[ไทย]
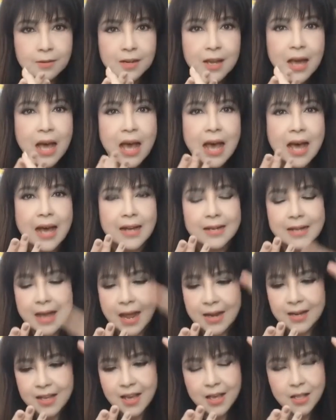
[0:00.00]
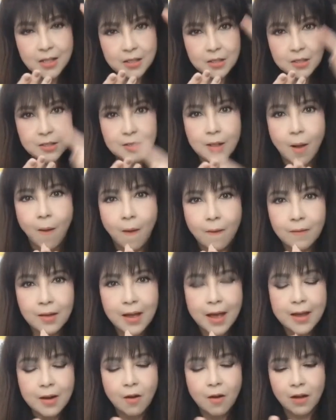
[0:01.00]
เรื่องอาหารการกิน 2.
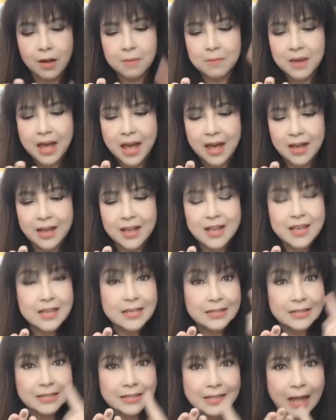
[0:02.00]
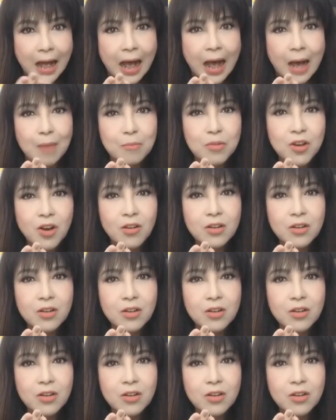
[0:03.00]
การออกกำลัง 3.